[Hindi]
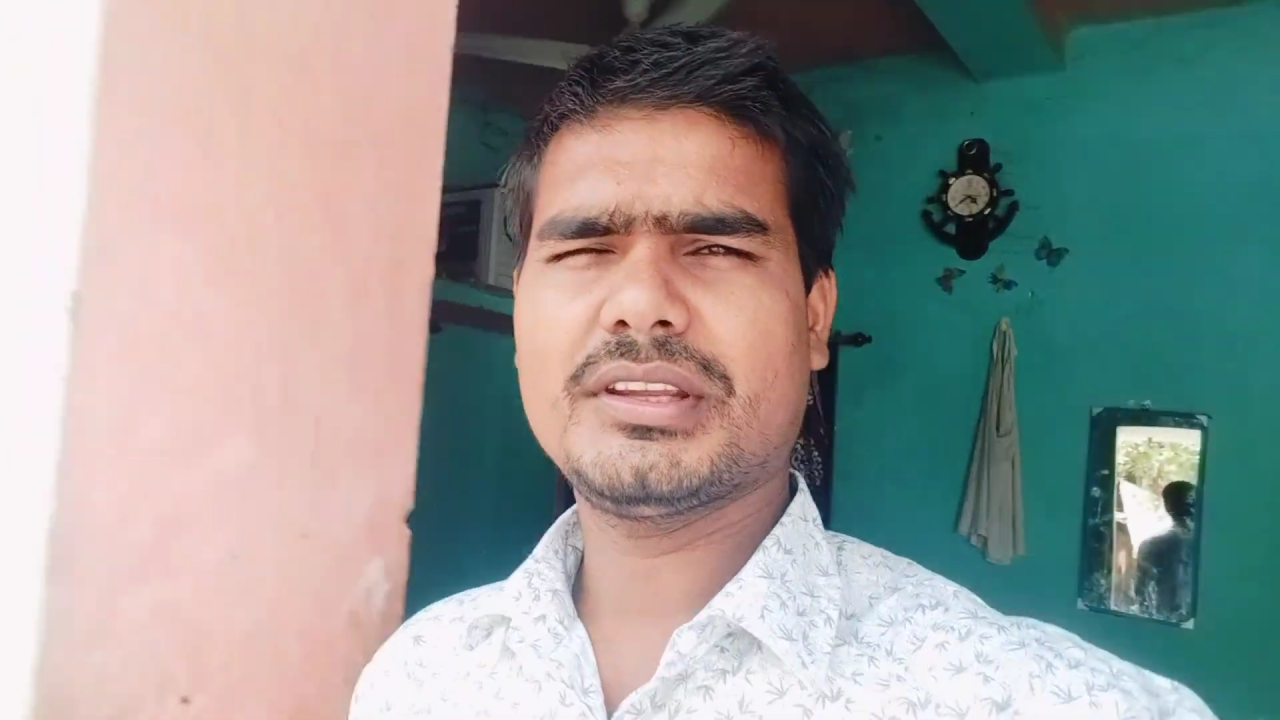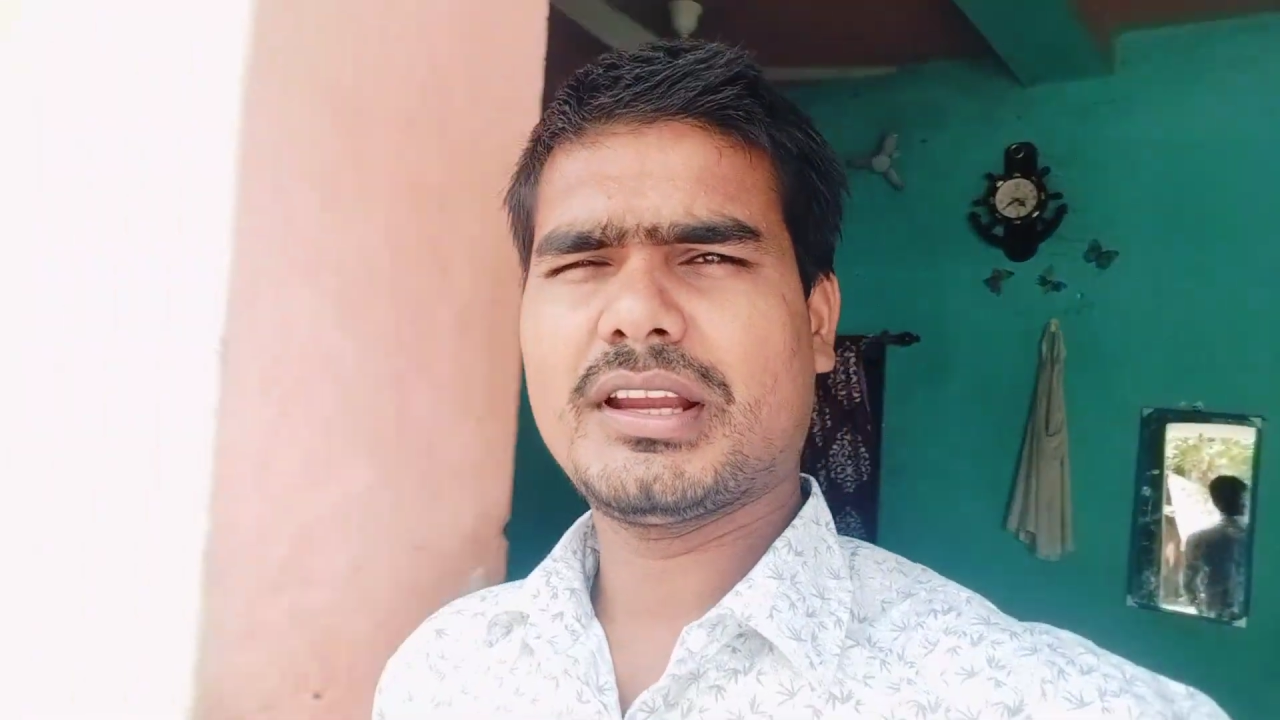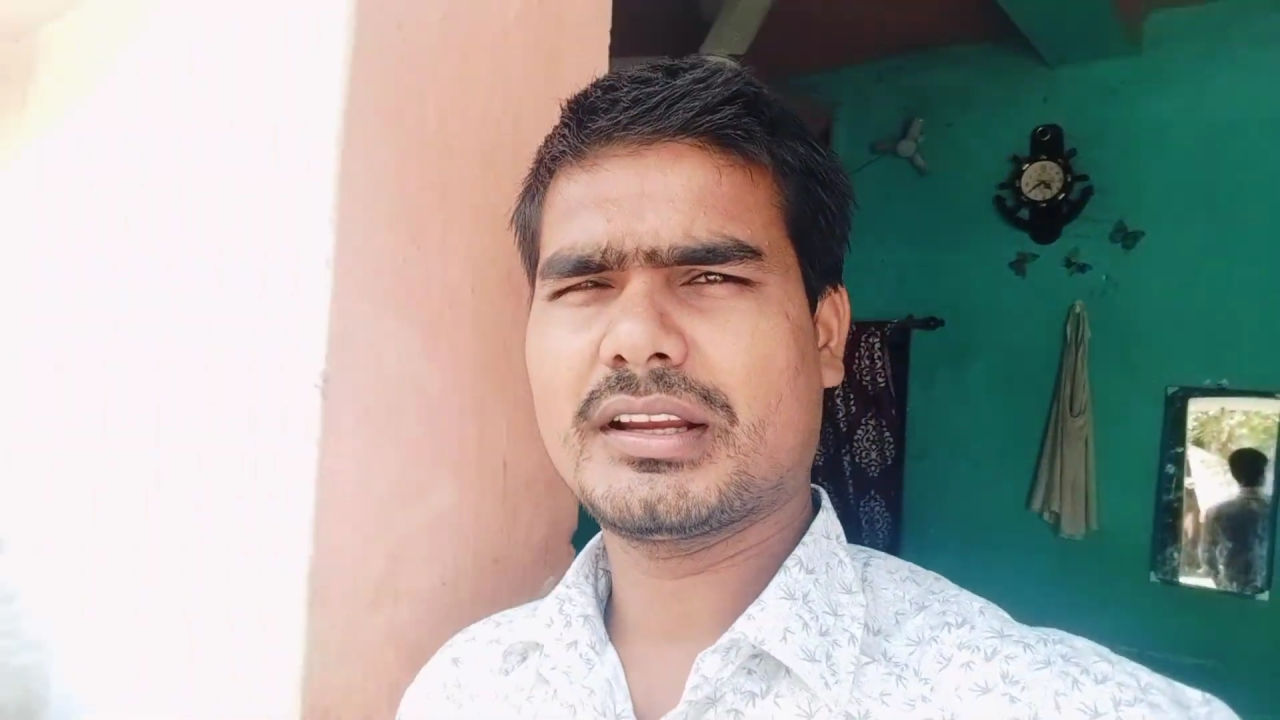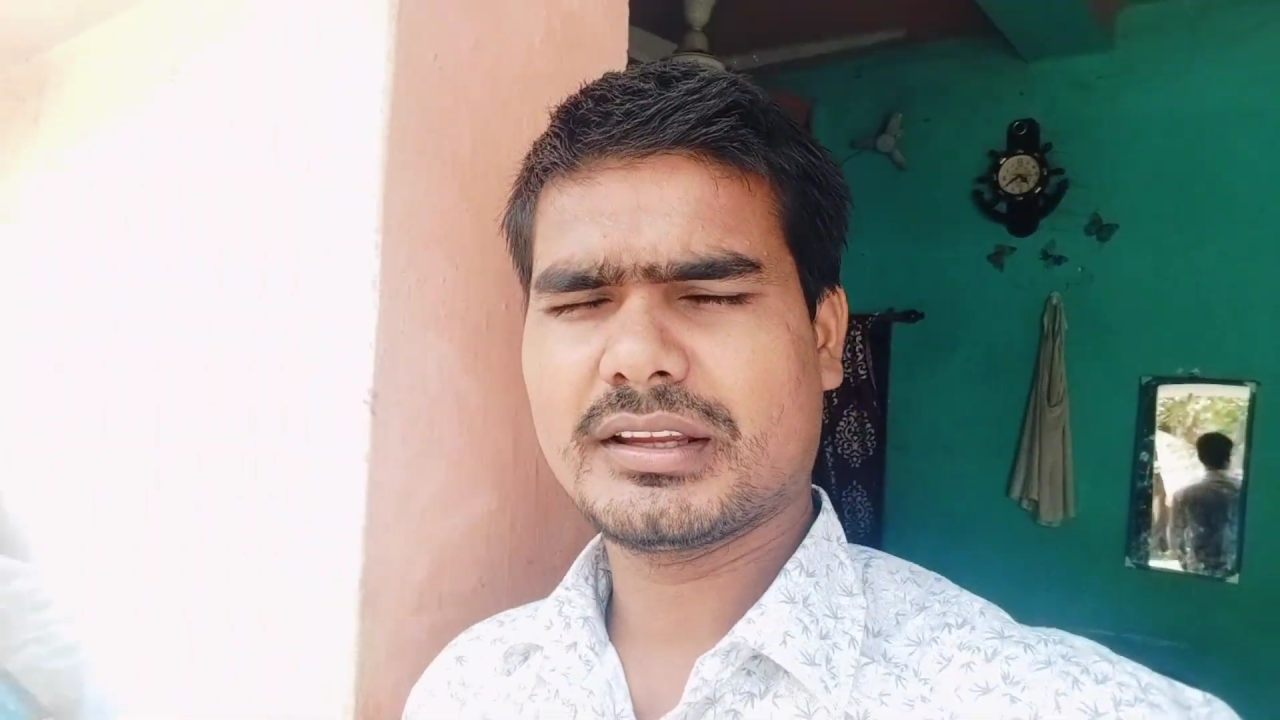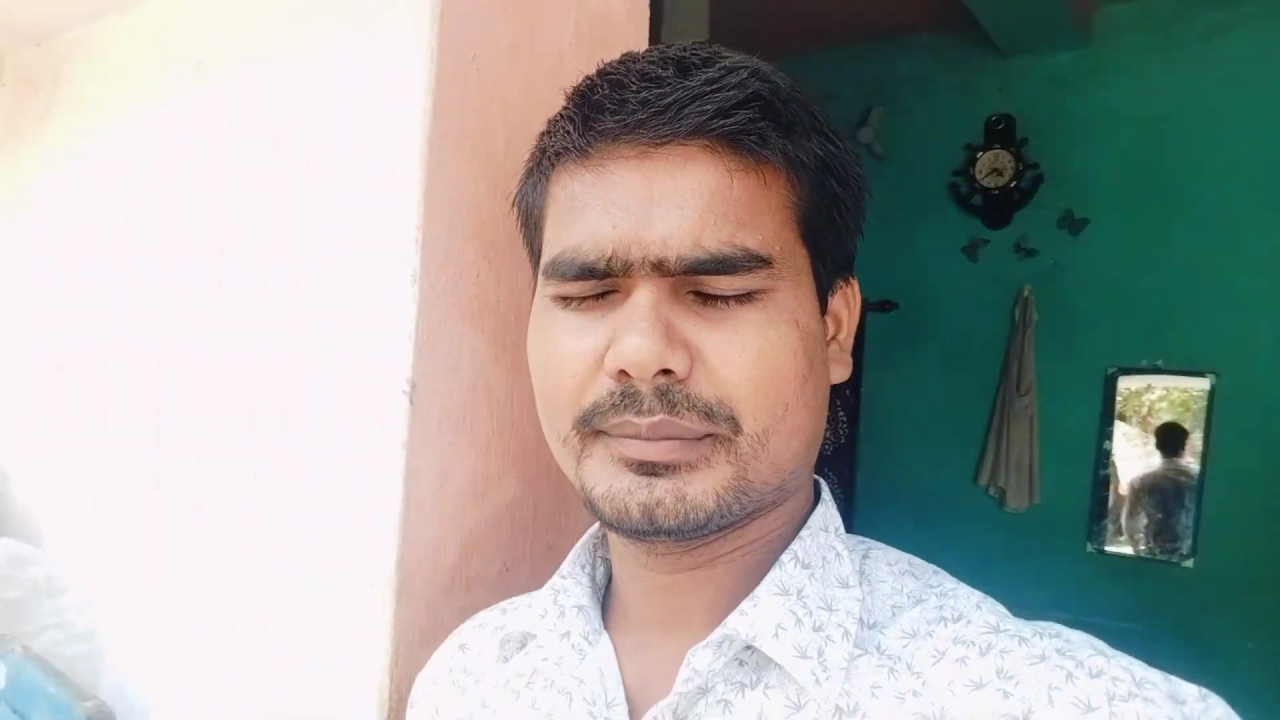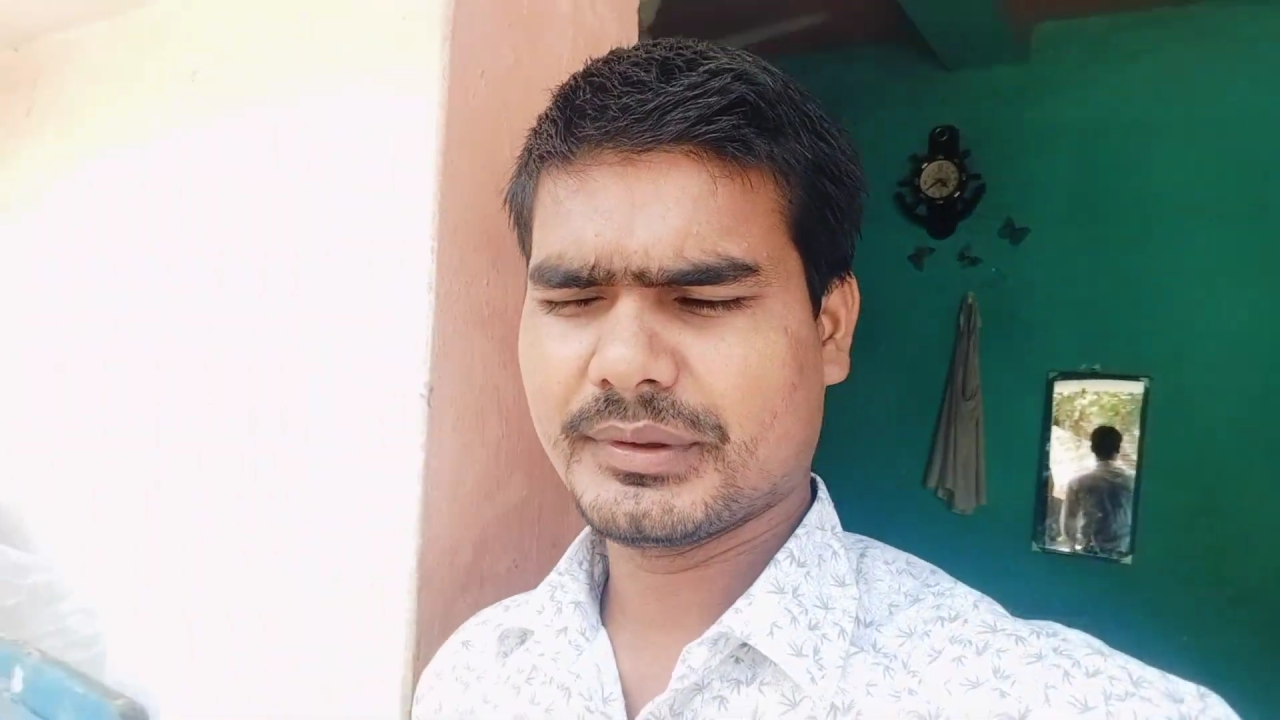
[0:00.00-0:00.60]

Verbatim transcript: आप ही आ गए